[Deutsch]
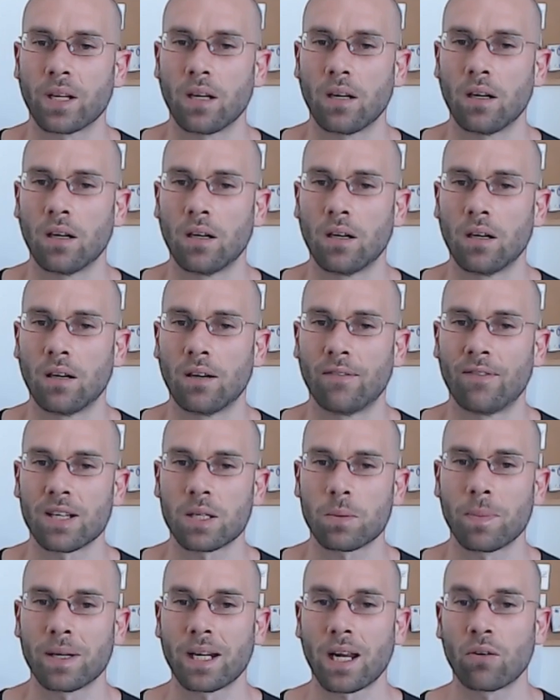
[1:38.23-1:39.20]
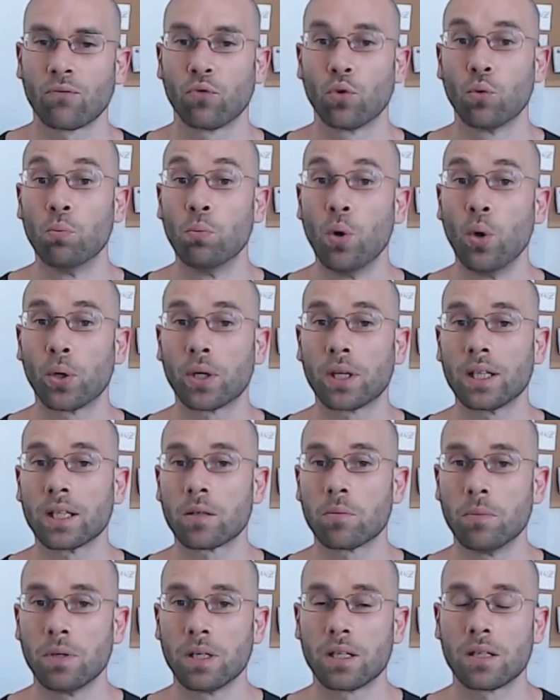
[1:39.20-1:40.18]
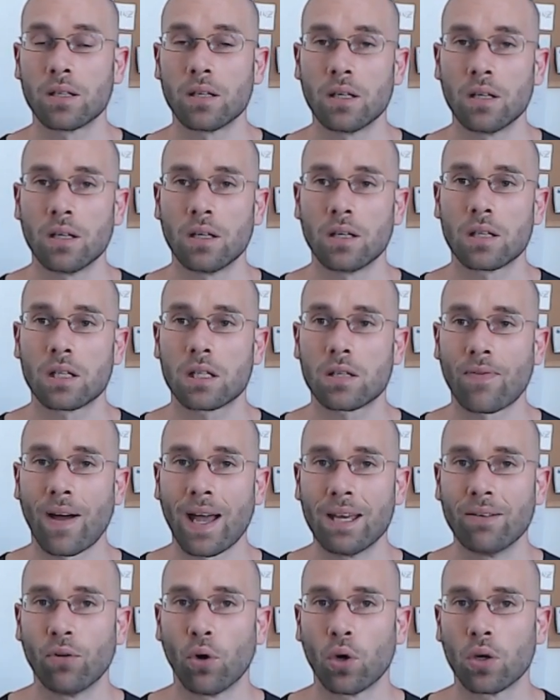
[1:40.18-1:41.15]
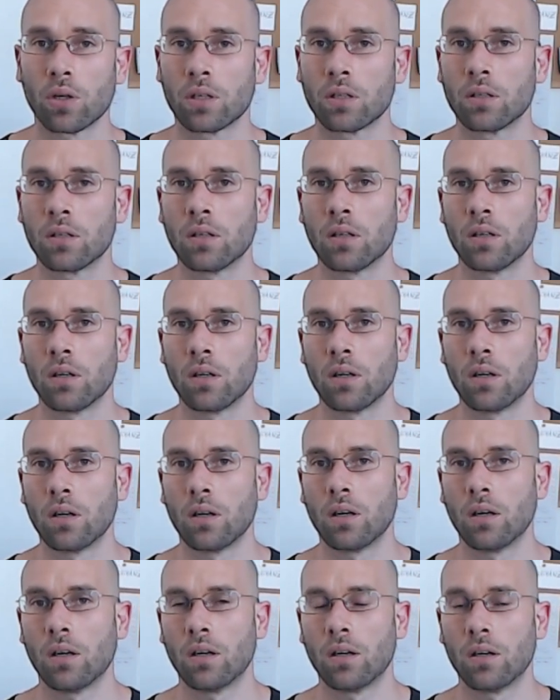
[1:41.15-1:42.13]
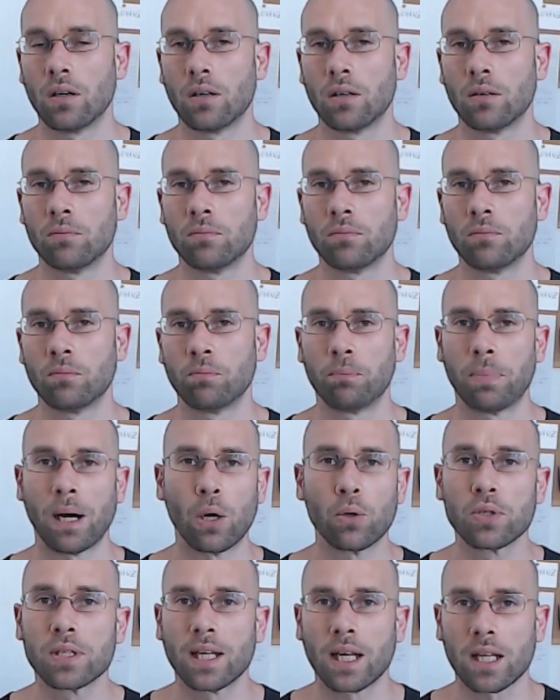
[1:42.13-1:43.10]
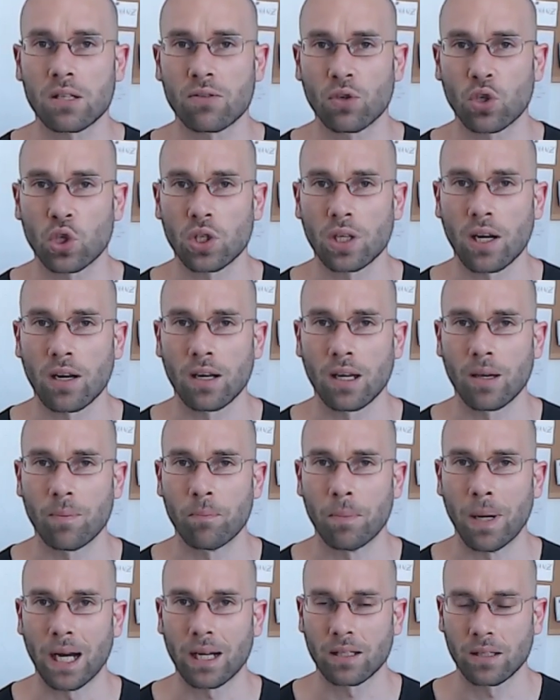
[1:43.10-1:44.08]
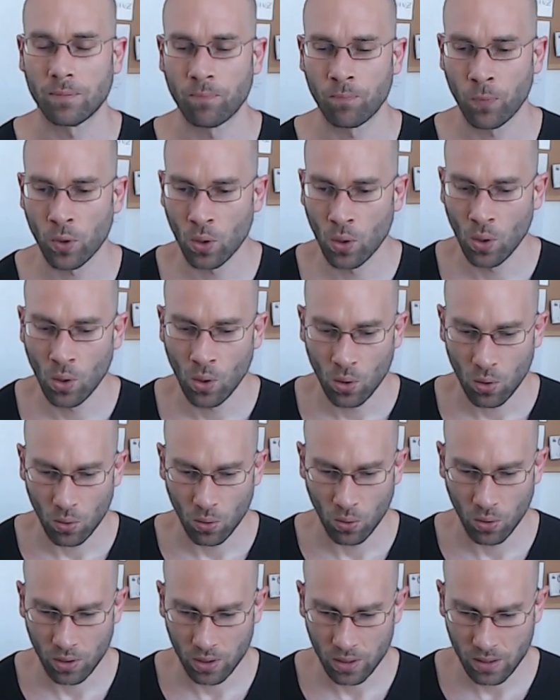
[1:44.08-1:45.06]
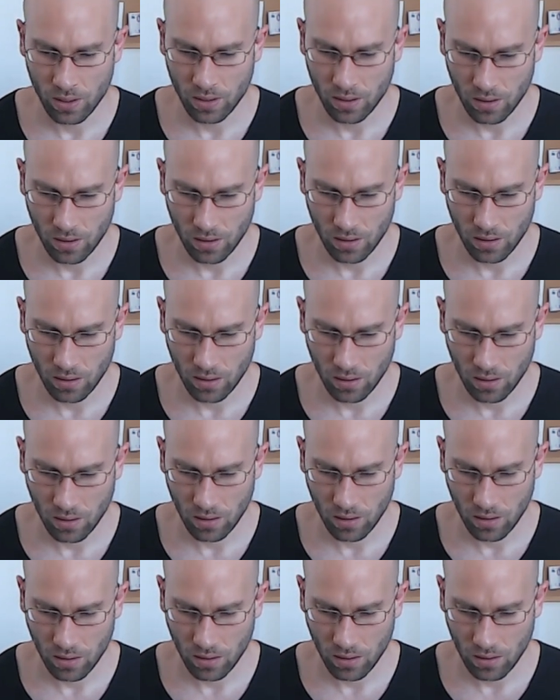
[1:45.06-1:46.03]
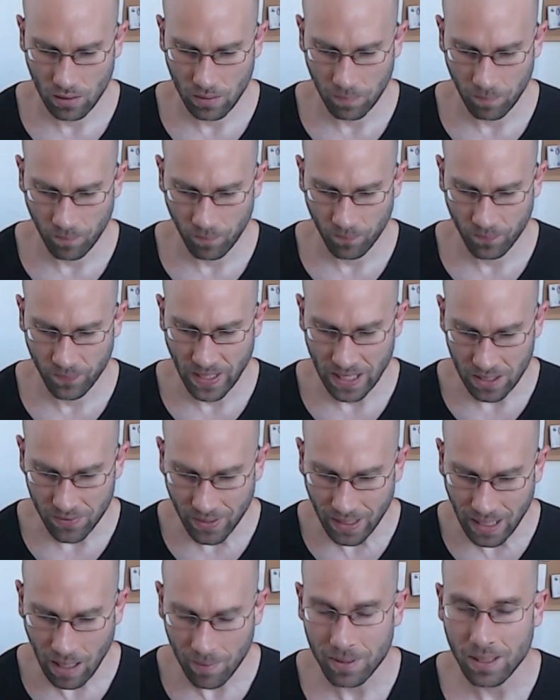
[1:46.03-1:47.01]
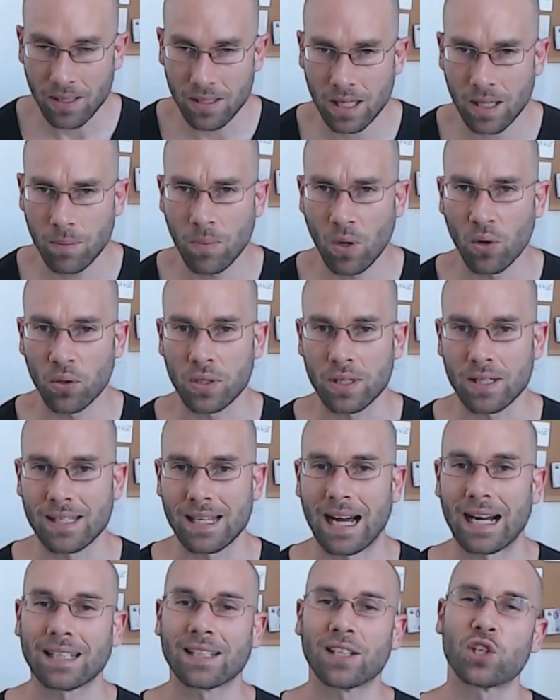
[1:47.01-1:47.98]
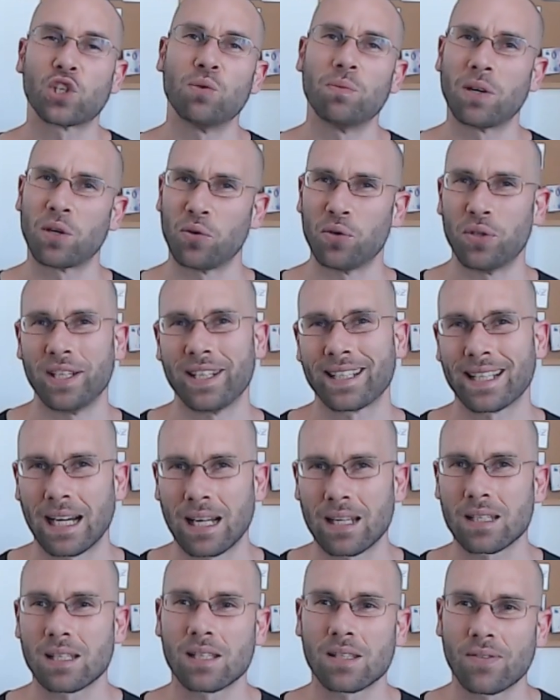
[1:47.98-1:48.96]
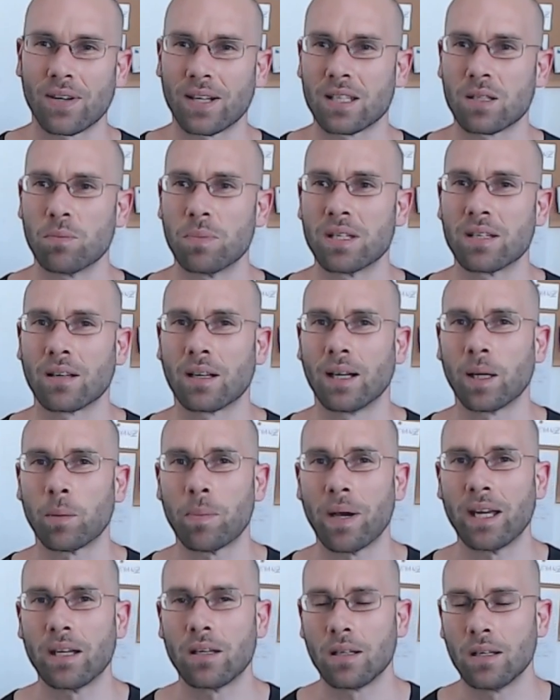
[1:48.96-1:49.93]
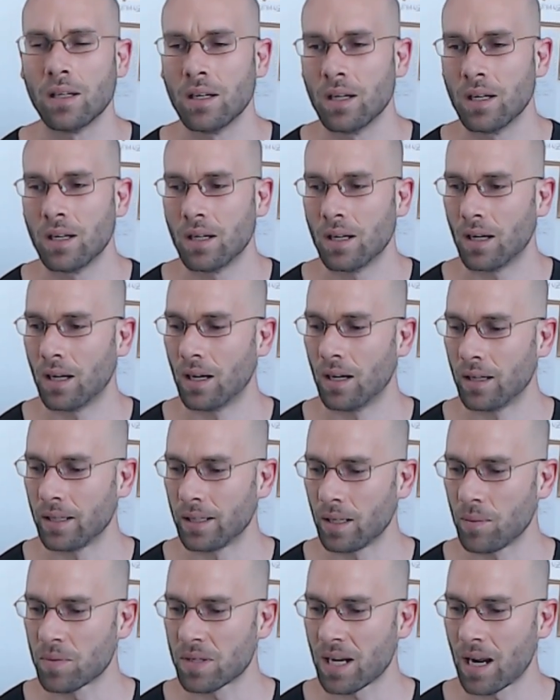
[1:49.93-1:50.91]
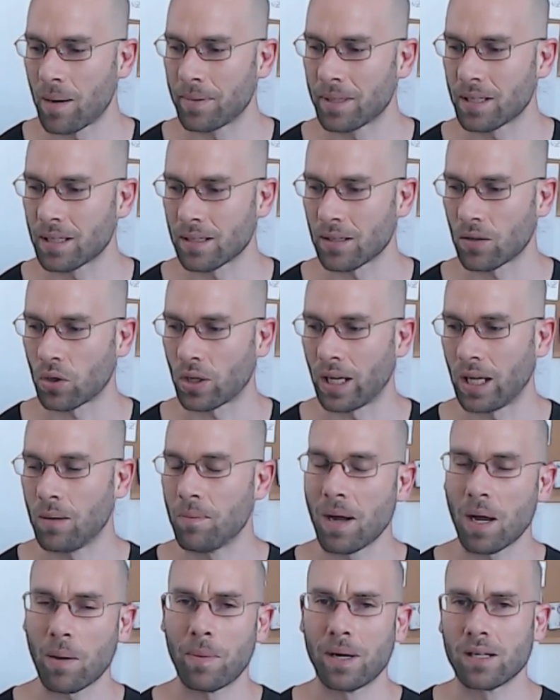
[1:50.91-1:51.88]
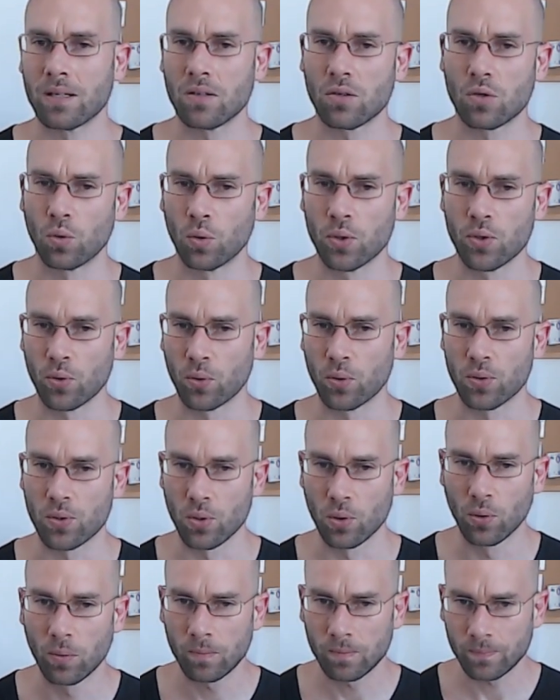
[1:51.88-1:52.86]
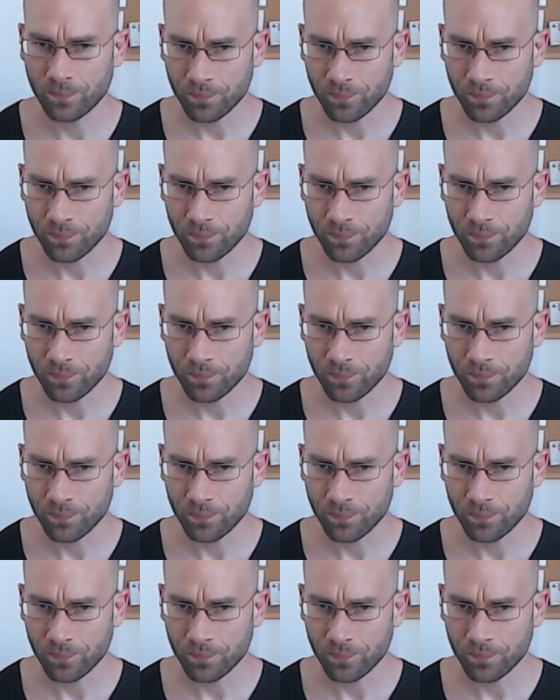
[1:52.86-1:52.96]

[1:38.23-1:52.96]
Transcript: äh, was man dann womöglich mit zwei Wochen ähm, Pause dazwischen dann eben macht. Und deswegen habe ich das eben auch gesagt, das stimmt natürlich nicht ganz, das war jetzt ein bisschen clickbaity. Äh, in dem Sinne habe ich gesagt, okay, mach mal so und so und so.